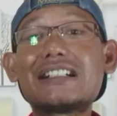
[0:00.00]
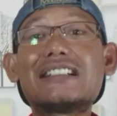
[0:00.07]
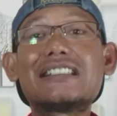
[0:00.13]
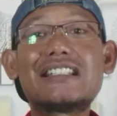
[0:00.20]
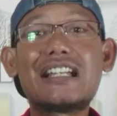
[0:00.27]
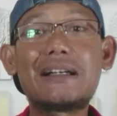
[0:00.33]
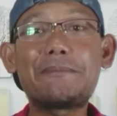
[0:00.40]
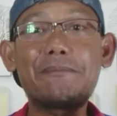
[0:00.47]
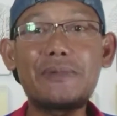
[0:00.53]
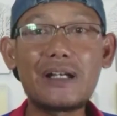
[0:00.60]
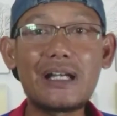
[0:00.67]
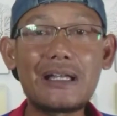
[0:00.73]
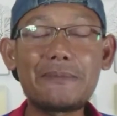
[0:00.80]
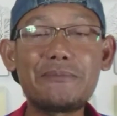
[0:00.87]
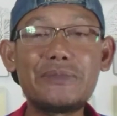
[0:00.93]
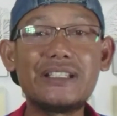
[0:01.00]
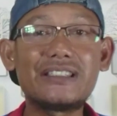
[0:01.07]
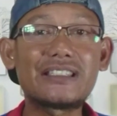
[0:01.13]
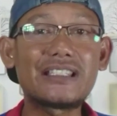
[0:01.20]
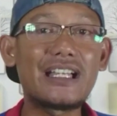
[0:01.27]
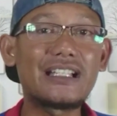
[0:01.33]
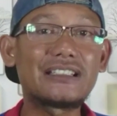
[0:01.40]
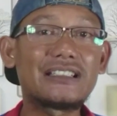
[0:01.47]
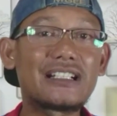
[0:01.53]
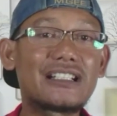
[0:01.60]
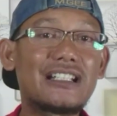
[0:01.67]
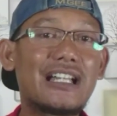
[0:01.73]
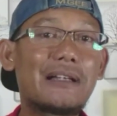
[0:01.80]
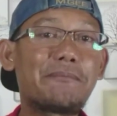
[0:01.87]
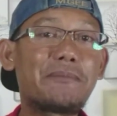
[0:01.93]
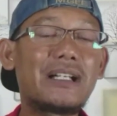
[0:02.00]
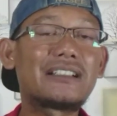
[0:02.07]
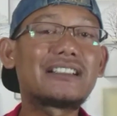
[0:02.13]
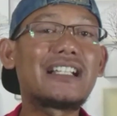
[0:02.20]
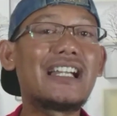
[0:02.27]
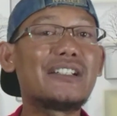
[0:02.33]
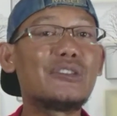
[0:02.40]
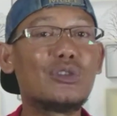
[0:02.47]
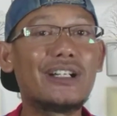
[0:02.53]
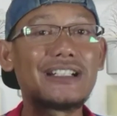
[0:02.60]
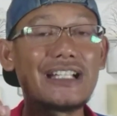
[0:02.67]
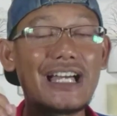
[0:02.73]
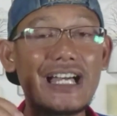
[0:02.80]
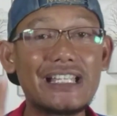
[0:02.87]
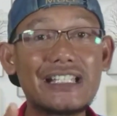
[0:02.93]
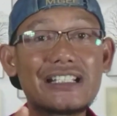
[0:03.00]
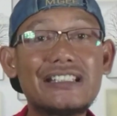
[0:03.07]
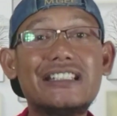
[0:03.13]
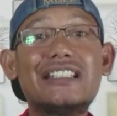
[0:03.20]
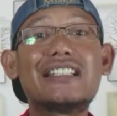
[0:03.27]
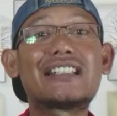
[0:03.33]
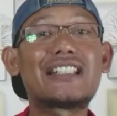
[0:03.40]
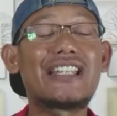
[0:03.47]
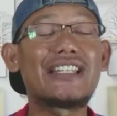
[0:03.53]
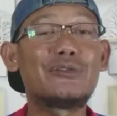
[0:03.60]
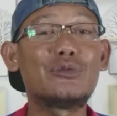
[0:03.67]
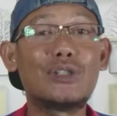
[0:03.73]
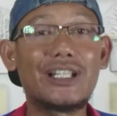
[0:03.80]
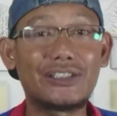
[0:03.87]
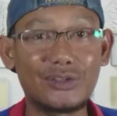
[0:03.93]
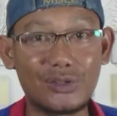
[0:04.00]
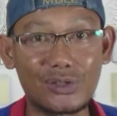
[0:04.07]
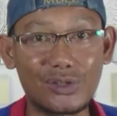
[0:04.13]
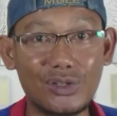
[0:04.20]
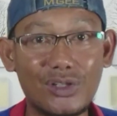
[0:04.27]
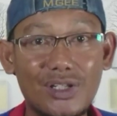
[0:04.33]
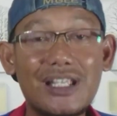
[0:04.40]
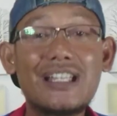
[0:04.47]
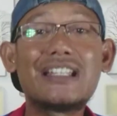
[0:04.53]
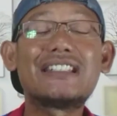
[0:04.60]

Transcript: Kenapa bisa terdapat kandungan air di regulator?